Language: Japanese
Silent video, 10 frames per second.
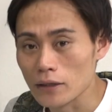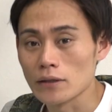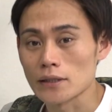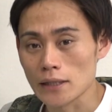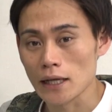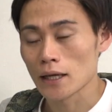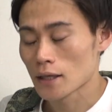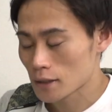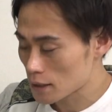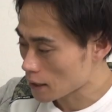がいるんですね
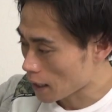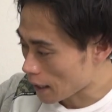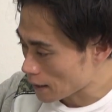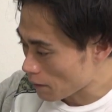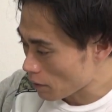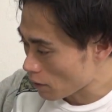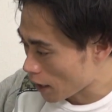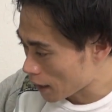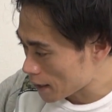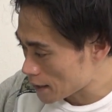ですから頭の
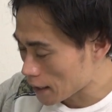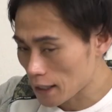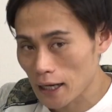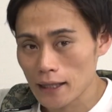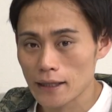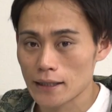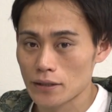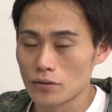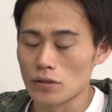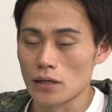上げ下げで判断
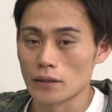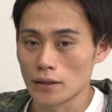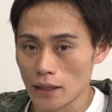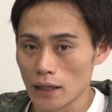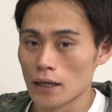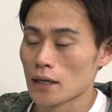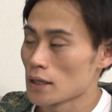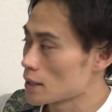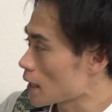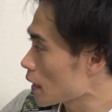するんじゃなくて
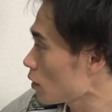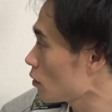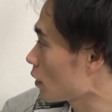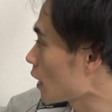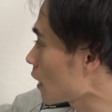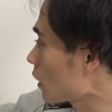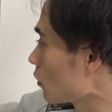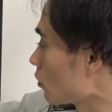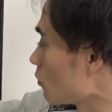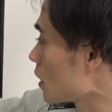下げるってのは何かと
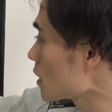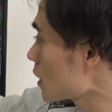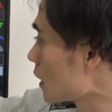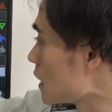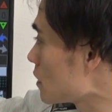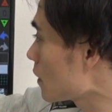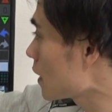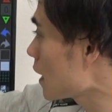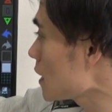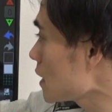いうと皆さんが一
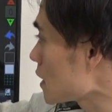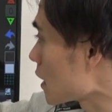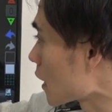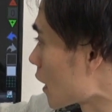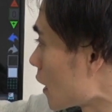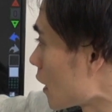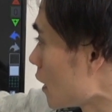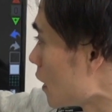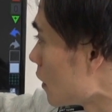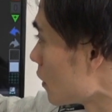番大事にしなきゃいけな
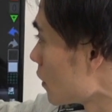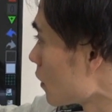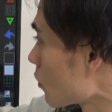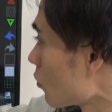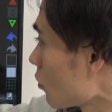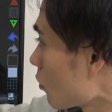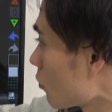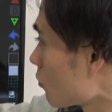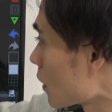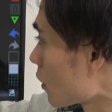いこの、
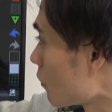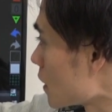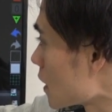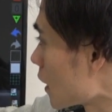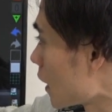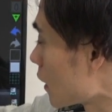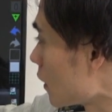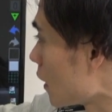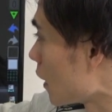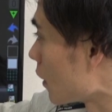まあ、例えば目線があっ
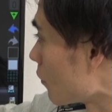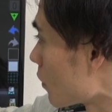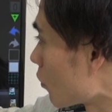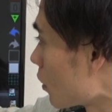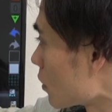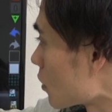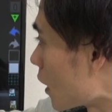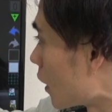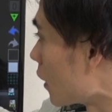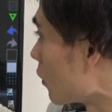て、まあ、これちょっ
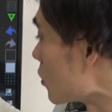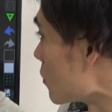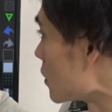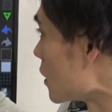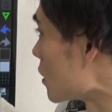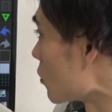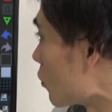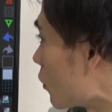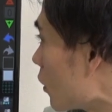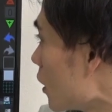と話としますねちょっ
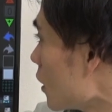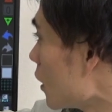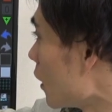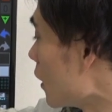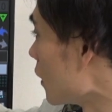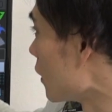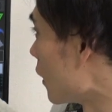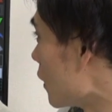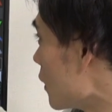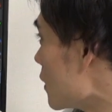とこれえあれな